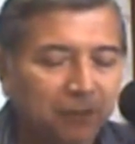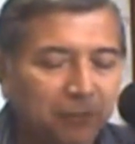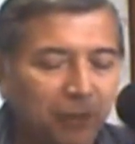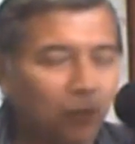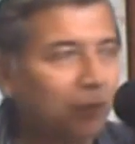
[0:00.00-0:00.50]

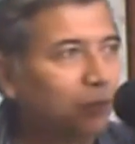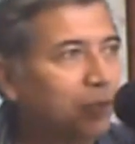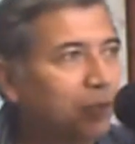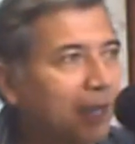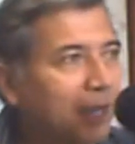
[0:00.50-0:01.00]
Pero cuando
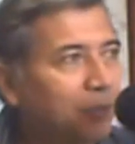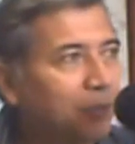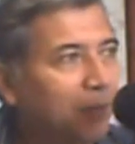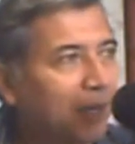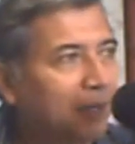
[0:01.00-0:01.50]
nos dejamos
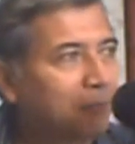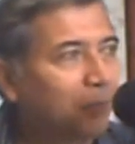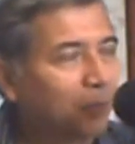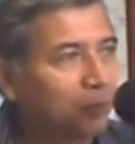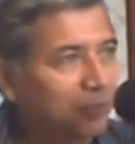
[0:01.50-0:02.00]
llevar
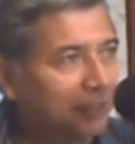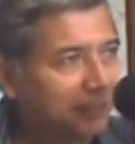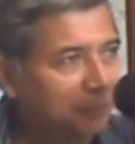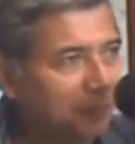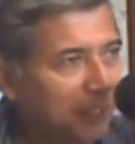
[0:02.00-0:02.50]
por los
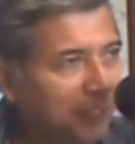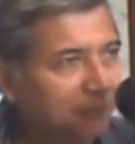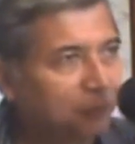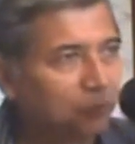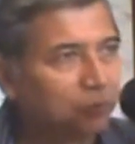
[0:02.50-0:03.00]

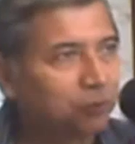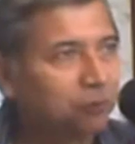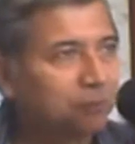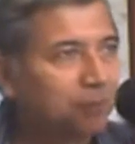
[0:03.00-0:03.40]
sentimientos,